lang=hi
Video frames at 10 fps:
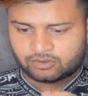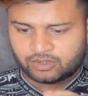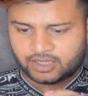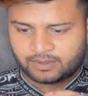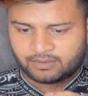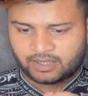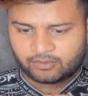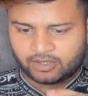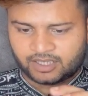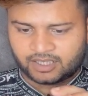दोस्तों यहाँ पे मैं
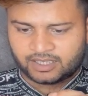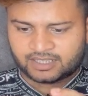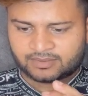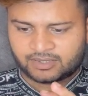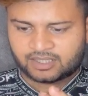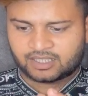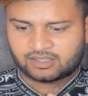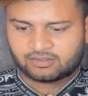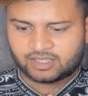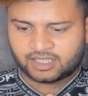आपको इंटरनेट की स्पीड
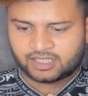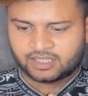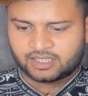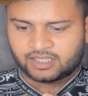दिखाता हूँ ठीक है